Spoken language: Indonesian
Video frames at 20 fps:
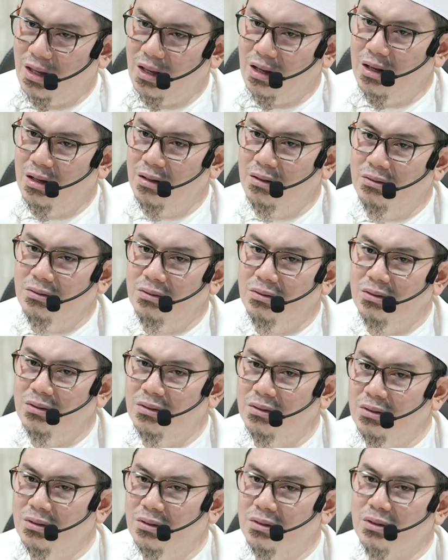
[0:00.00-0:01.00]
Ya.
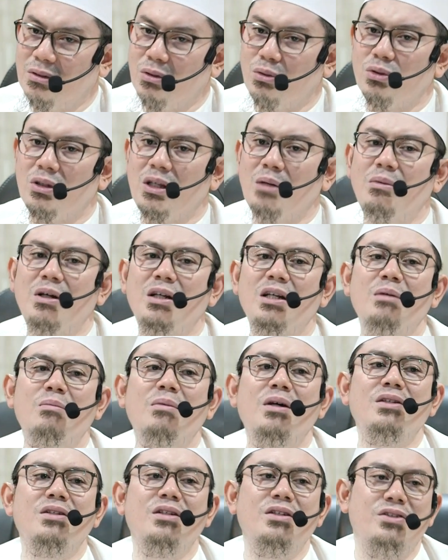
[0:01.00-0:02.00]
Terutama di
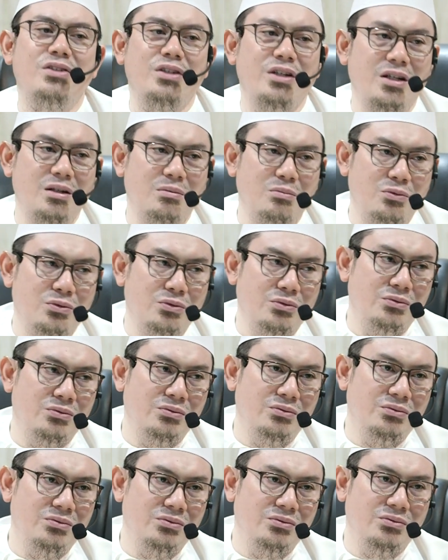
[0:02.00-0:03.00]
majelis ilmu.
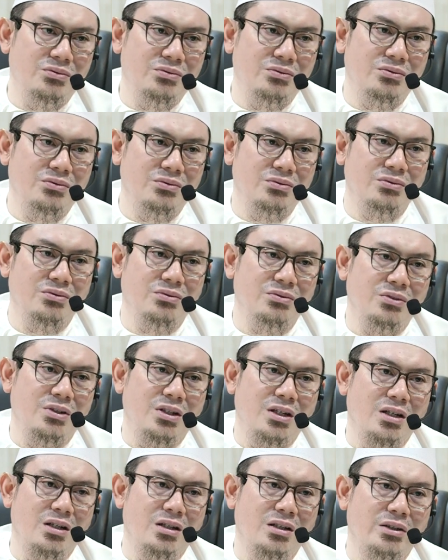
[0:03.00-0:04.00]

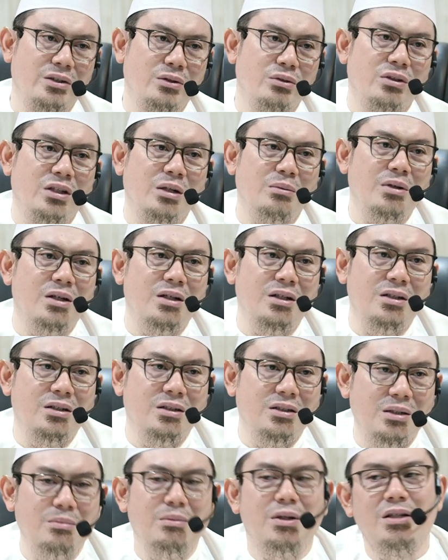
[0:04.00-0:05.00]
Ya,
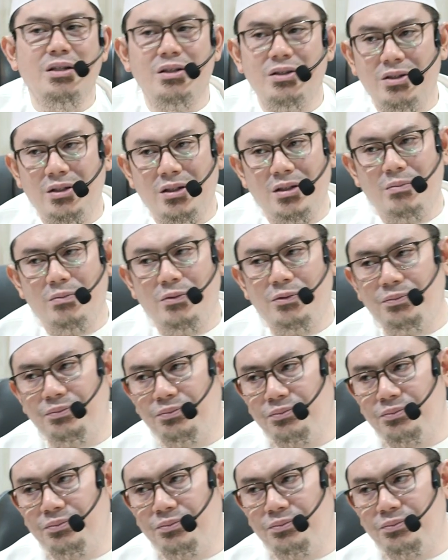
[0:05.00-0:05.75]
terutama di majelis ilmu.